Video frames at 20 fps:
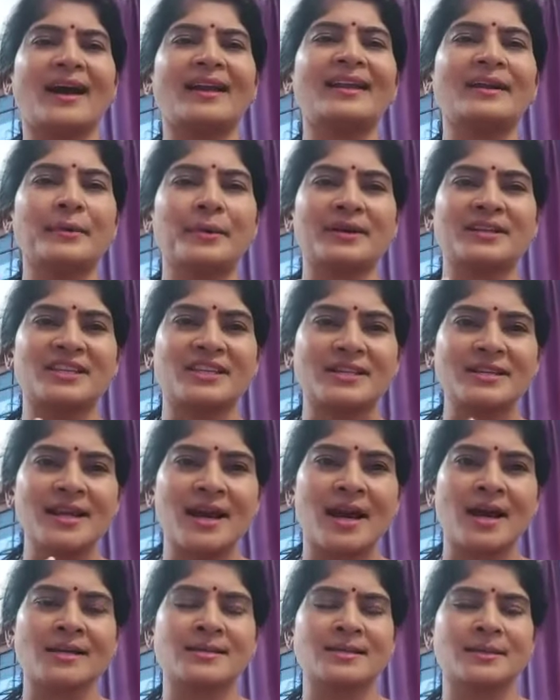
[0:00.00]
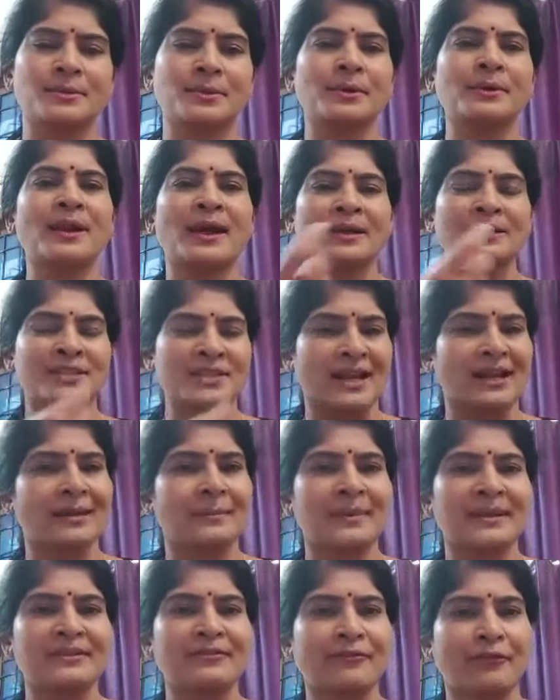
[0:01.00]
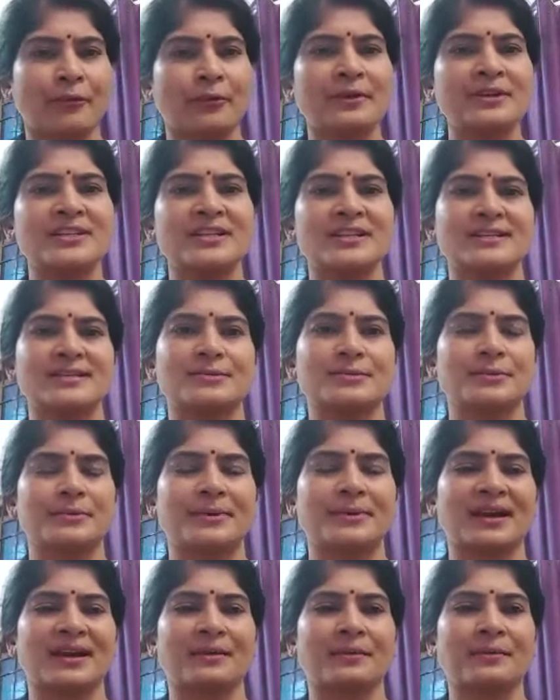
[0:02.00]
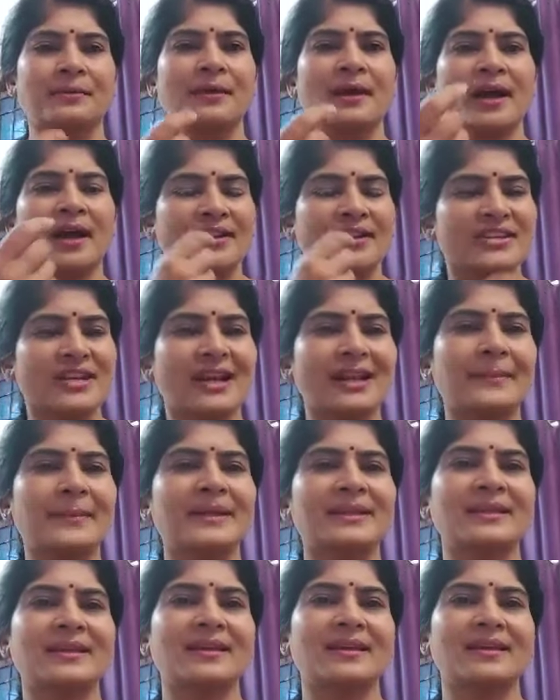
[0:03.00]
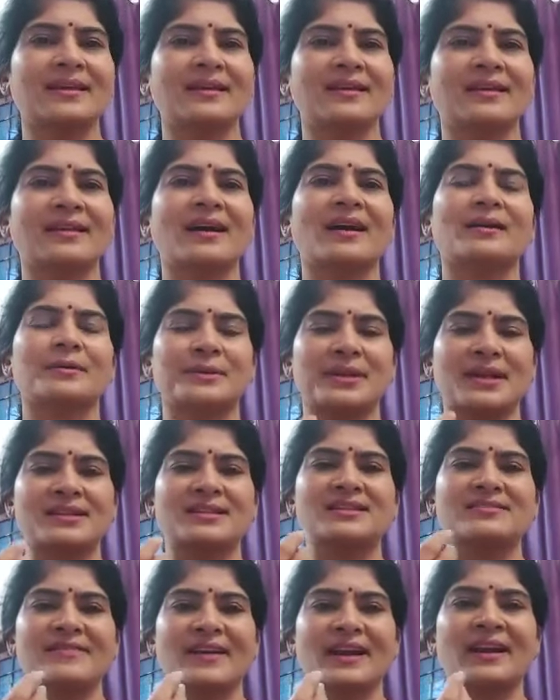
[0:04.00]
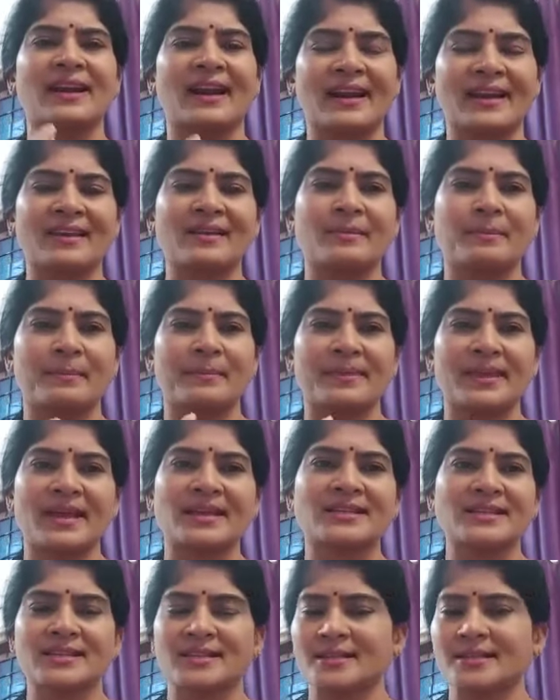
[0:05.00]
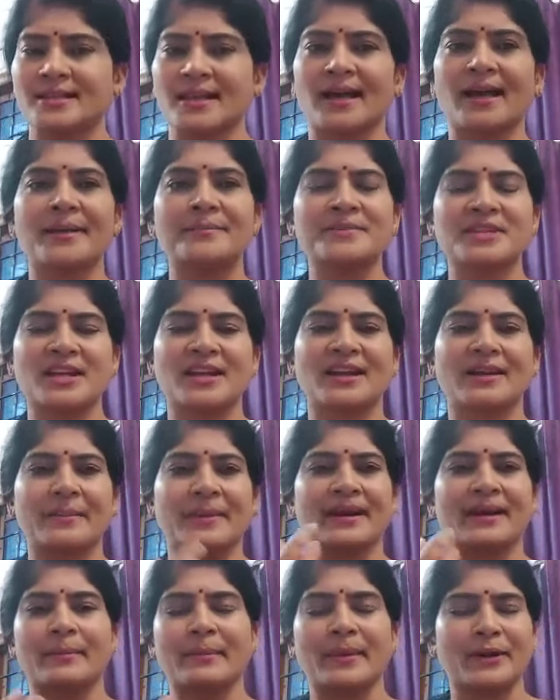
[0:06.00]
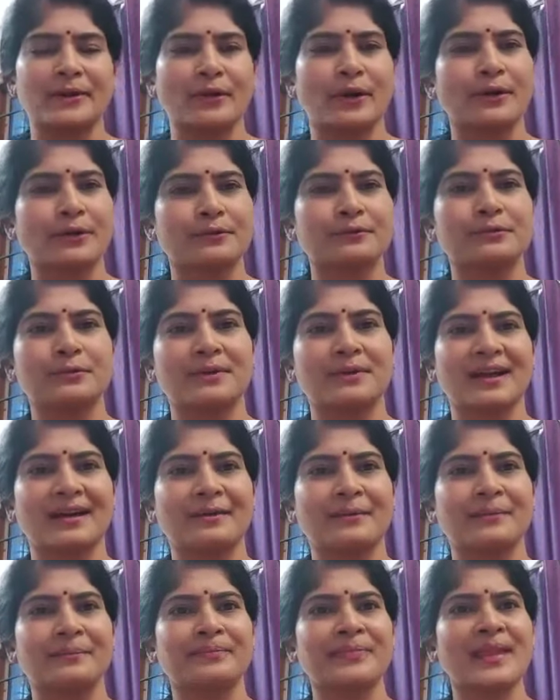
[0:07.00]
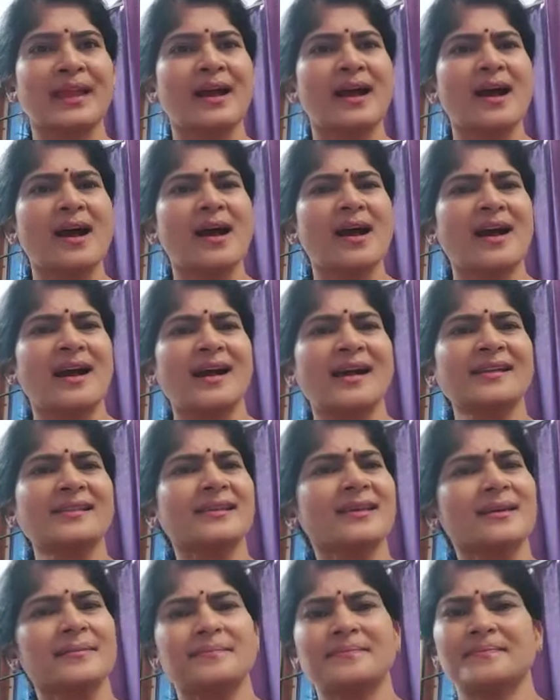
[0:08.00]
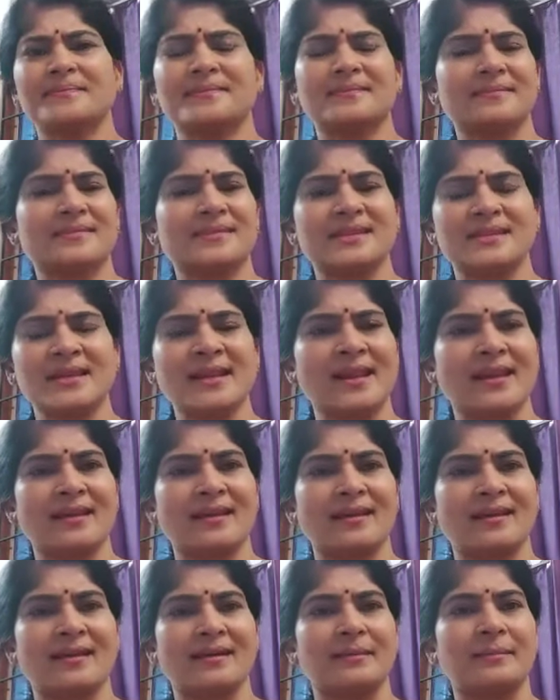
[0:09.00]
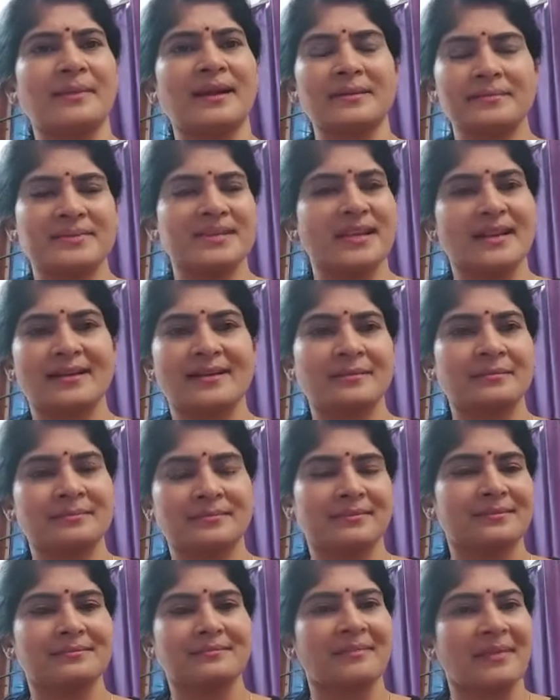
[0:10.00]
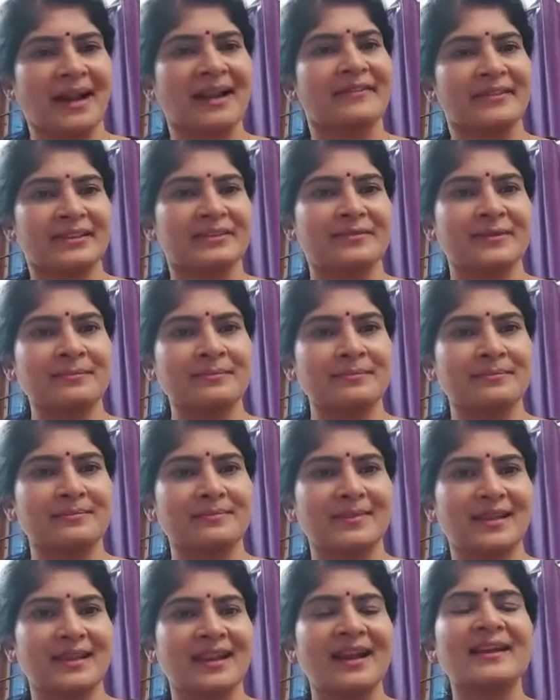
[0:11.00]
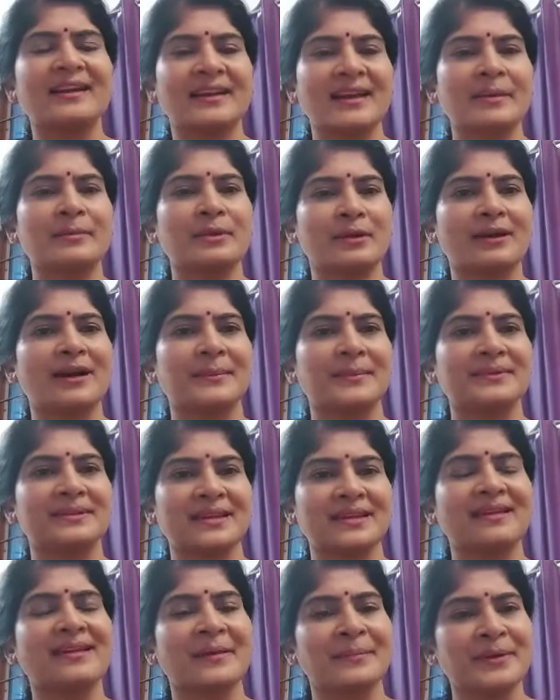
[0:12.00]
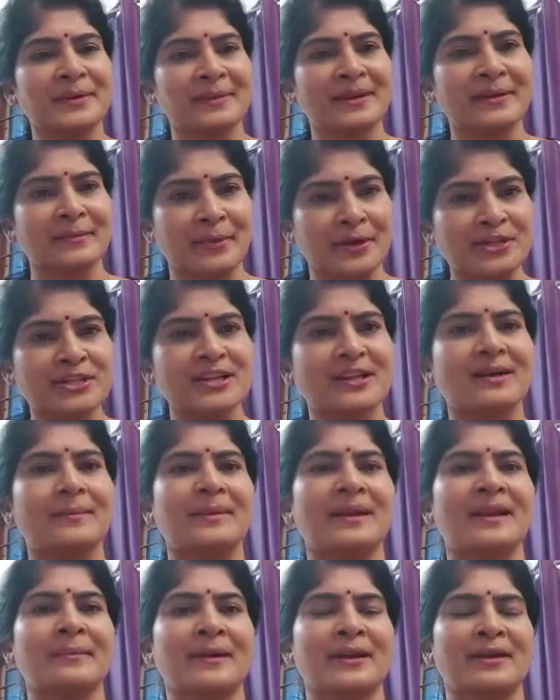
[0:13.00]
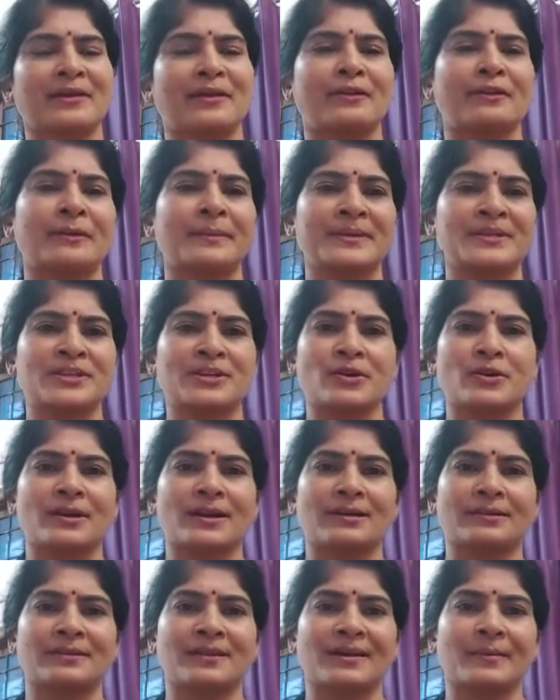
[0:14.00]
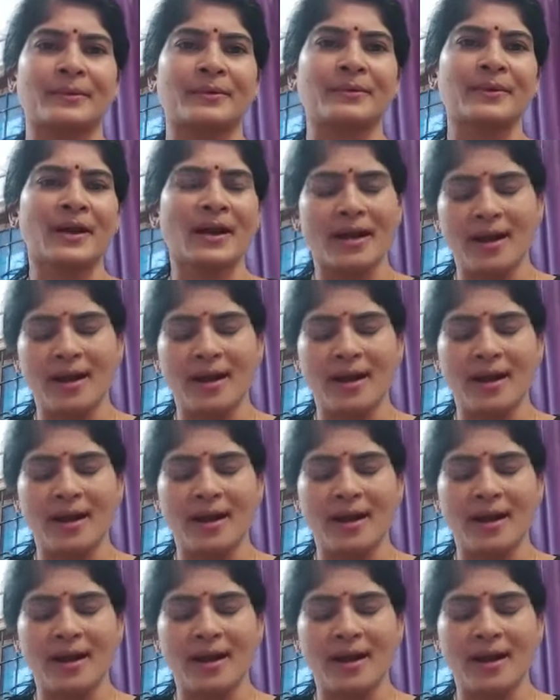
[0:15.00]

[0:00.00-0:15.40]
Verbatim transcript: అనే ఒక చిన్న ఆశతో నాకు చాలామంది ఫోన్లు చేస్తూ ఉంటారు చాలామంది నాకు తెలిసిన వాళ్ళని అడిగి దయచేసి సహాయం చేయండి మేడం అంటూ అడుగుతూ ఉంటారు అయితే సరే మనం చేయటం మానవత్వం ఇలాంటి టైంలో కాకపోతే ఇంకెప్పుడు మనం మనుషులుగా మనం మనం నిరూపించుకోగలుగుతాము